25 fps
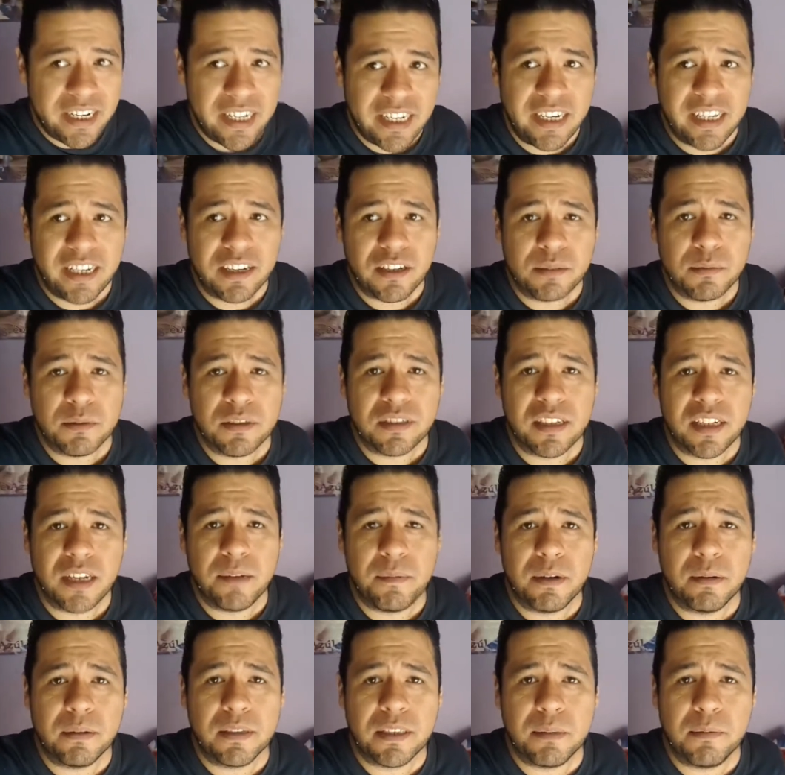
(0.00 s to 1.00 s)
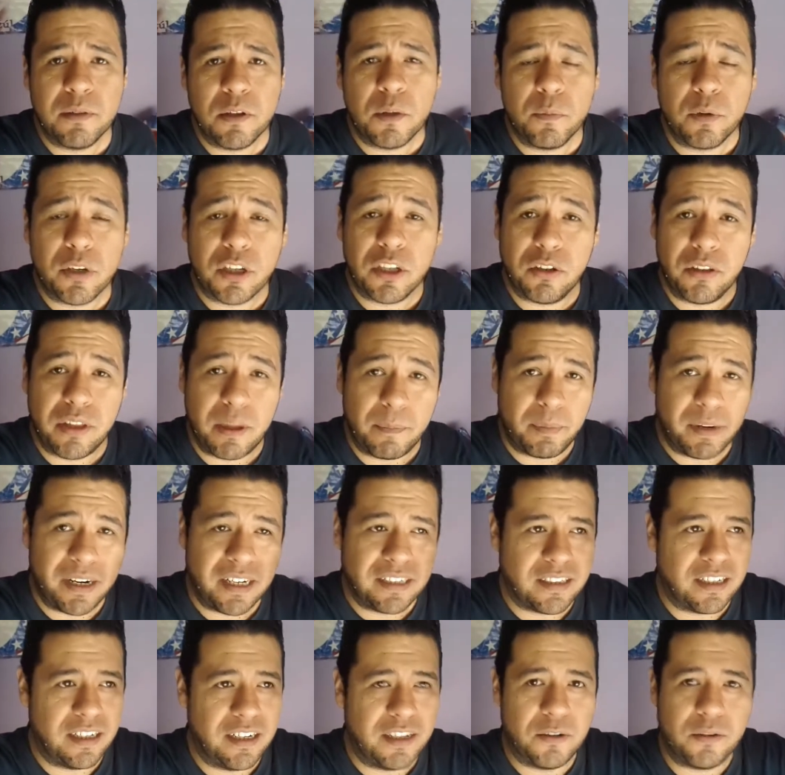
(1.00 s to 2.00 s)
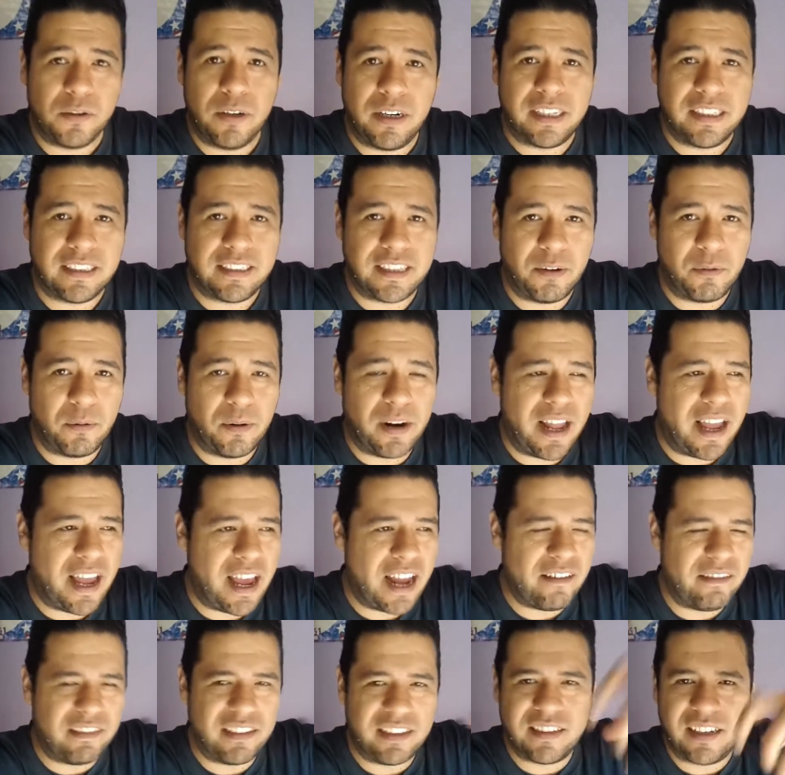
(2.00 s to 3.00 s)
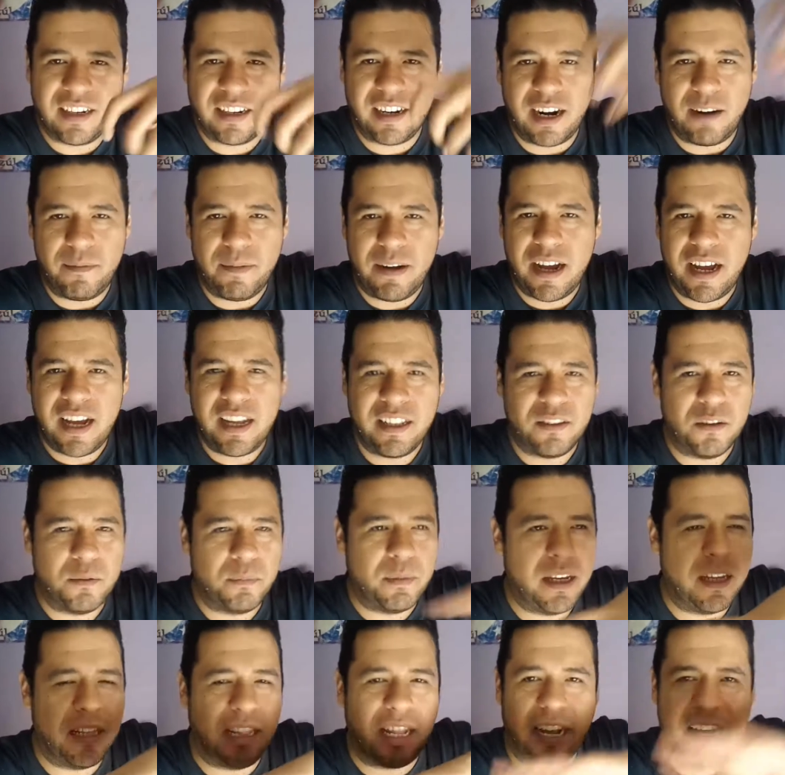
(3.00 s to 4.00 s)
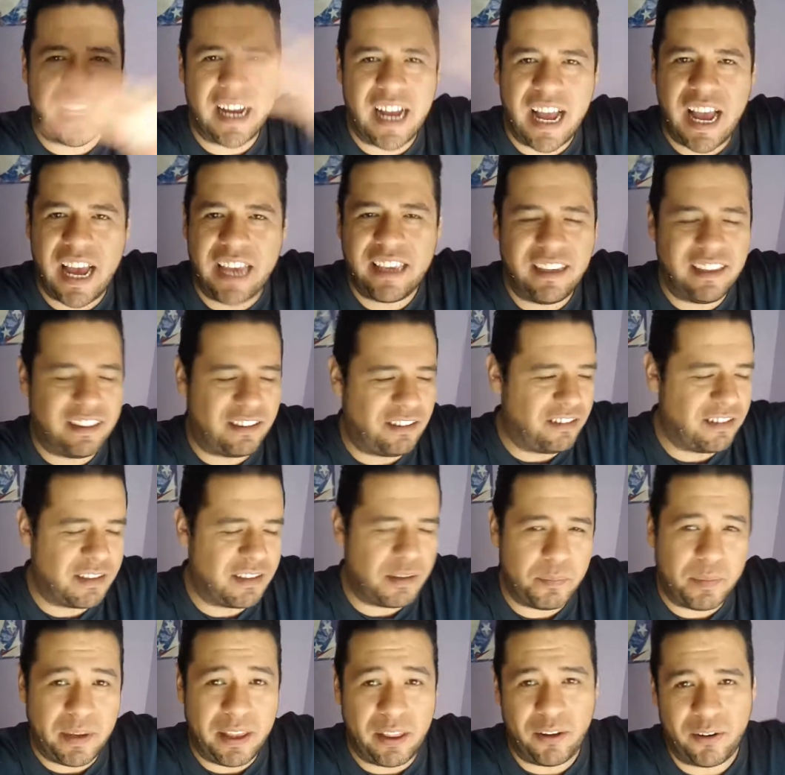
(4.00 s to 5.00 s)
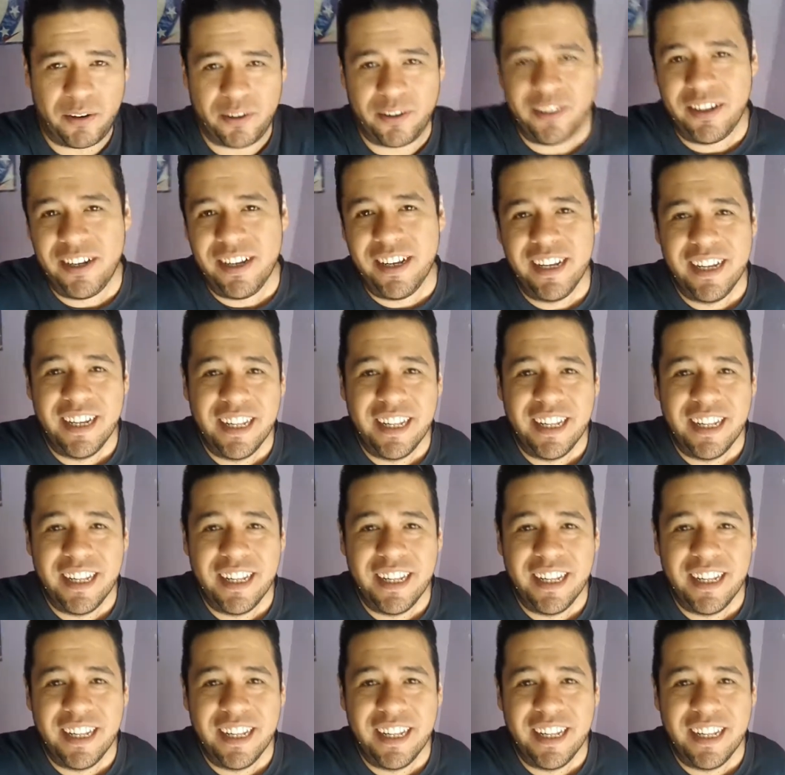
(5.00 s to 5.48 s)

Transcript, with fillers: eh, ¿Cómo se llama? se me da un poquito de pena salir con el celular, Voy a estar grabándome y la calle y todo ese pedo, ¿no?